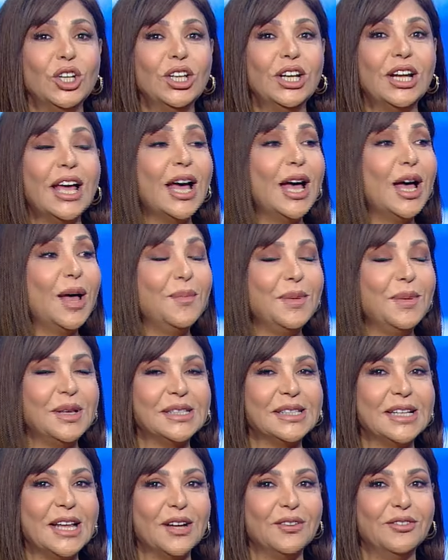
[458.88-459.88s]

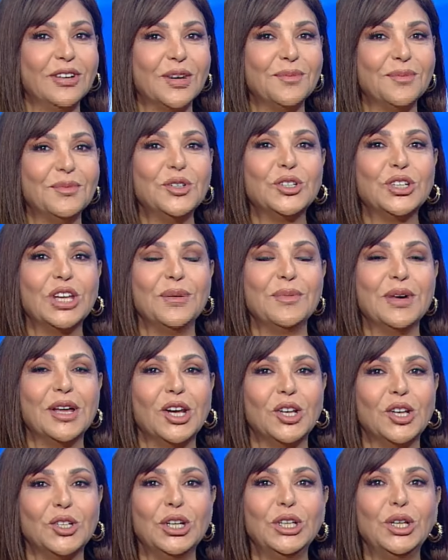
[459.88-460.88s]
الخامس لكفر مشكي
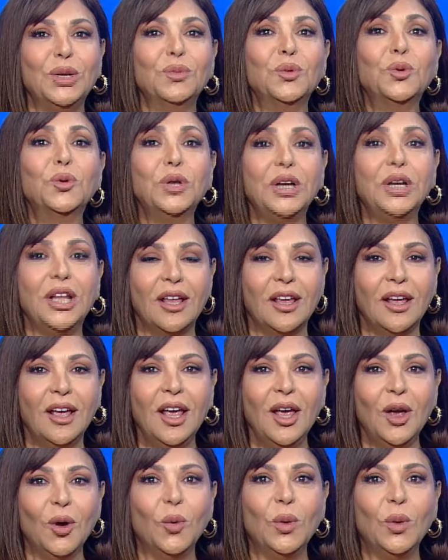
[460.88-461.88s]
مهرجان المونه
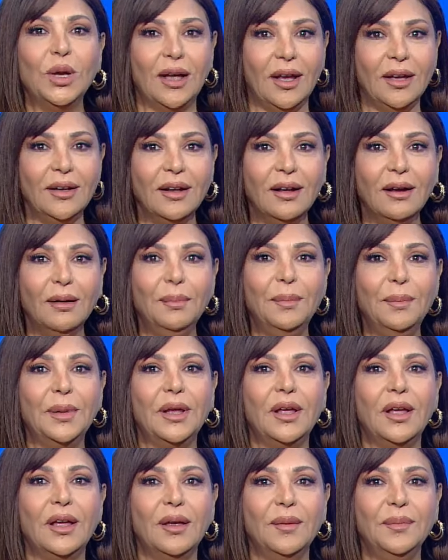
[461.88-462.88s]
والعنب
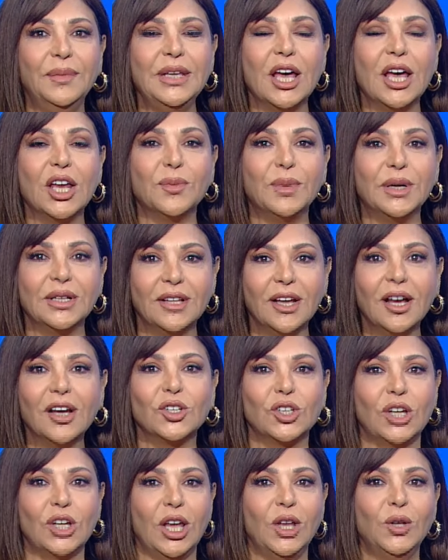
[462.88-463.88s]
آه، ب
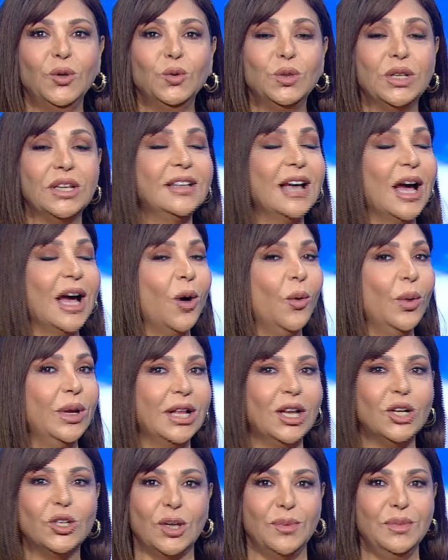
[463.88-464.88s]
14 ايلول الدعوه
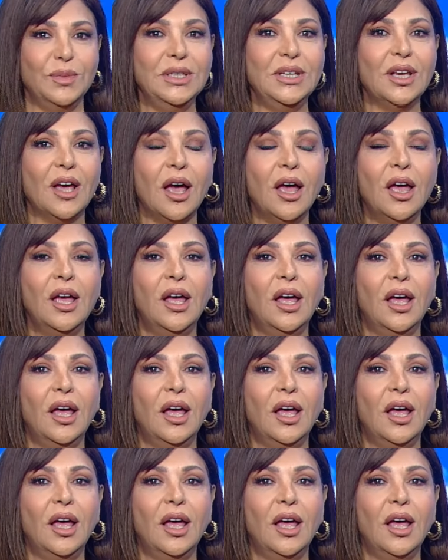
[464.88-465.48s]
للجميع